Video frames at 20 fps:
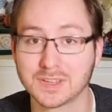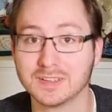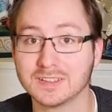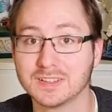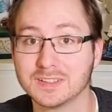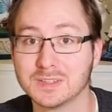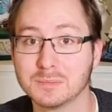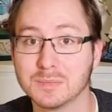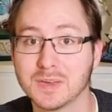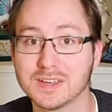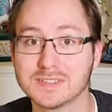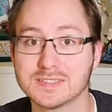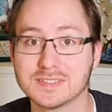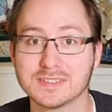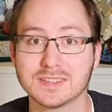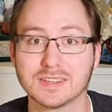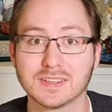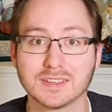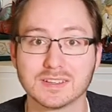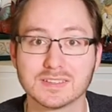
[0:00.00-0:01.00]
Denn die meisten
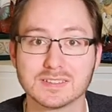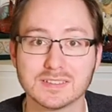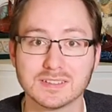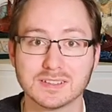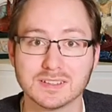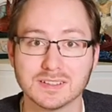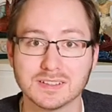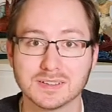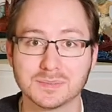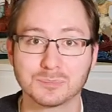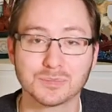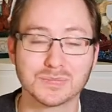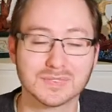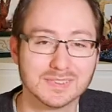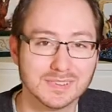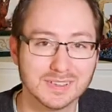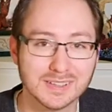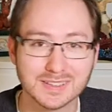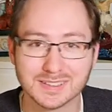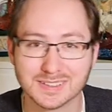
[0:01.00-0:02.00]
denken sich hier,
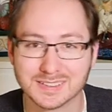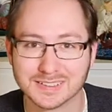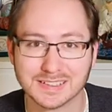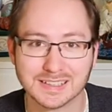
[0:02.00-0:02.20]
ah,